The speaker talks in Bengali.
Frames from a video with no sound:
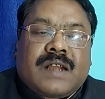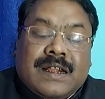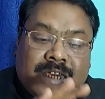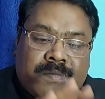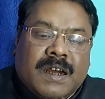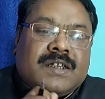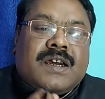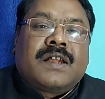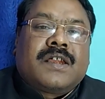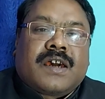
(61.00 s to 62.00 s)
তাদের
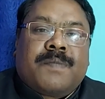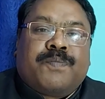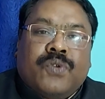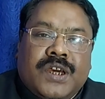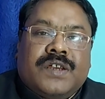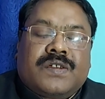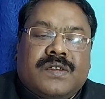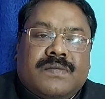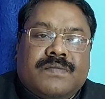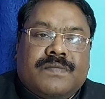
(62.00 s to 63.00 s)
মাঝখান থেকে পুলিশ
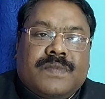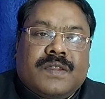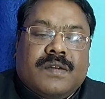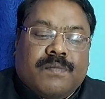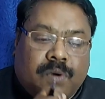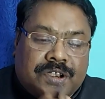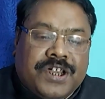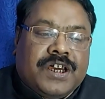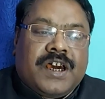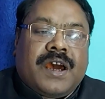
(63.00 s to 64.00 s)

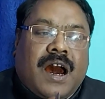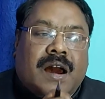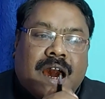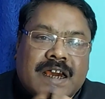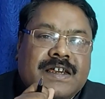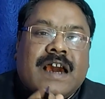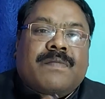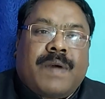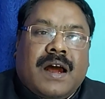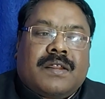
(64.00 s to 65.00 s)
বডিটিকে হাইজ্যাক
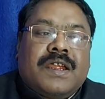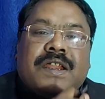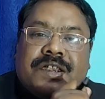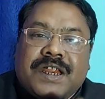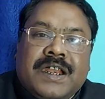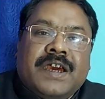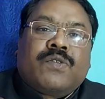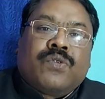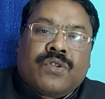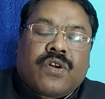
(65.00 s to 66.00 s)
বা টেনে
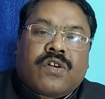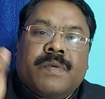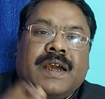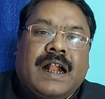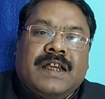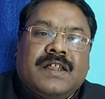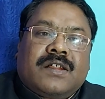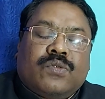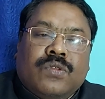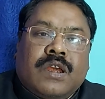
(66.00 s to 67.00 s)
কোনো রকমে গাড়িতে
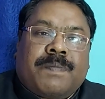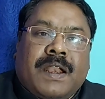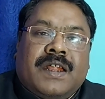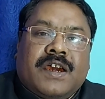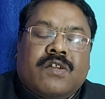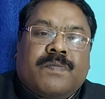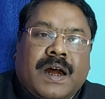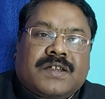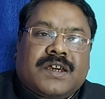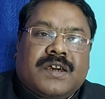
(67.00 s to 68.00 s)
তুলতে পারলে যেন
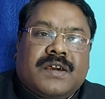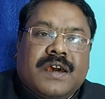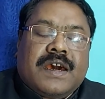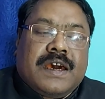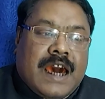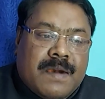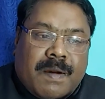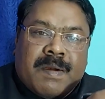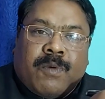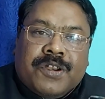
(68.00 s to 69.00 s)
বাঁচে
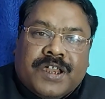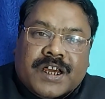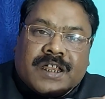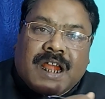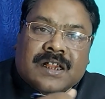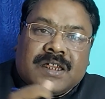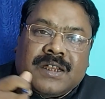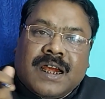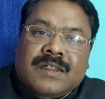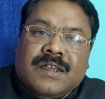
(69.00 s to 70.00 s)
এইভাবে বডিটিকে টানতে
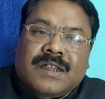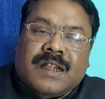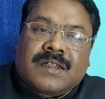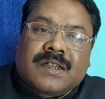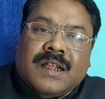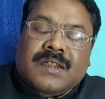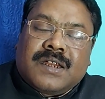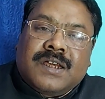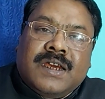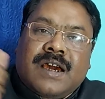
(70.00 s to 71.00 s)
টানতে টানতে টানতে
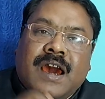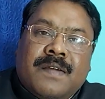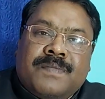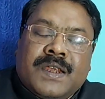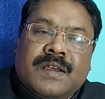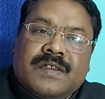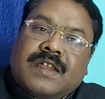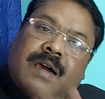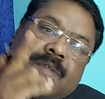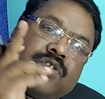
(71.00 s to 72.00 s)
নিয়ে যায়
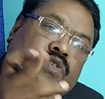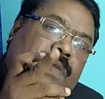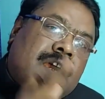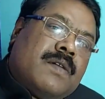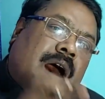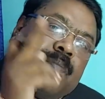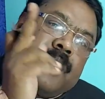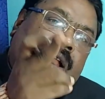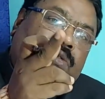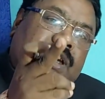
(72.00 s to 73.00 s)
সেটা আমরা সবাই
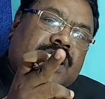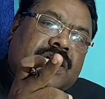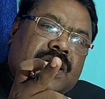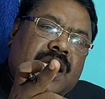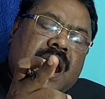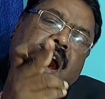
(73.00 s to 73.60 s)
আপনারাও দেখেছেন